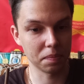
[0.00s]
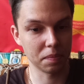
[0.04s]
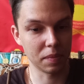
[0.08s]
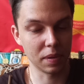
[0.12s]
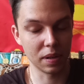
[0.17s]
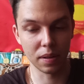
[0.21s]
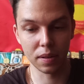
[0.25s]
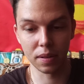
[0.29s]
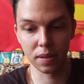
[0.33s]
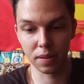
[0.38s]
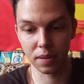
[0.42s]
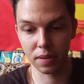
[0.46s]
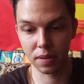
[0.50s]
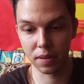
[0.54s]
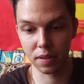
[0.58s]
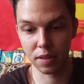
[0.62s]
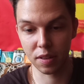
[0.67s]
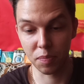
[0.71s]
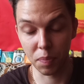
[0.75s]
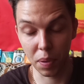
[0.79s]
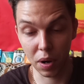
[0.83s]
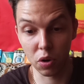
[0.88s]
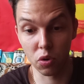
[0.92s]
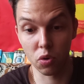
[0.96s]
э,
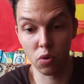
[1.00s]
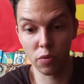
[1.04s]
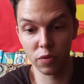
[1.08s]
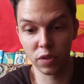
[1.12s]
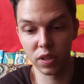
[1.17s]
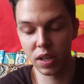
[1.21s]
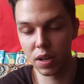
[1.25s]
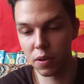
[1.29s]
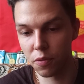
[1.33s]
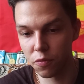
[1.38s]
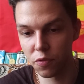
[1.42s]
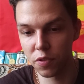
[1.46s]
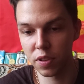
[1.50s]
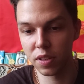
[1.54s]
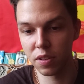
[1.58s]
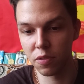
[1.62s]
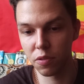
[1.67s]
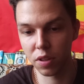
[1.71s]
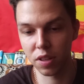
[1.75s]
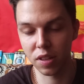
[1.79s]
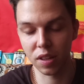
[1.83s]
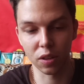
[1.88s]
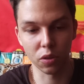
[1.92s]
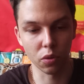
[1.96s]
с покровником в виде
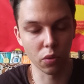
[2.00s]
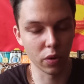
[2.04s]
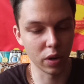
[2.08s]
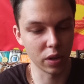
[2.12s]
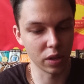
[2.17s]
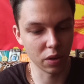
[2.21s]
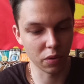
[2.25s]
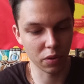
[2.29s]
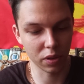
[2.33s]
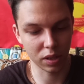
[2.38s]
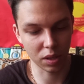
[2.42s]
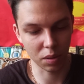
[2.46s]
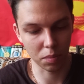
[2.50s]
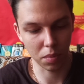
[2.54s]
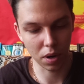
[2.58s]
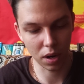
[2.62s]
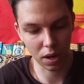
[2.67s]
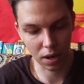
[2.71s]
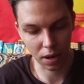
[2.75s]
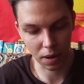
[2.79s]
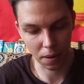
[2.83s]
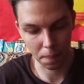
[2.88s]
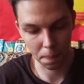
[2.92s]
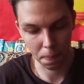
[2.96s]
восстановленного
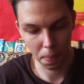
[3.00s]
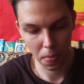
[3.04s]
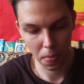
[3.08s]
табака.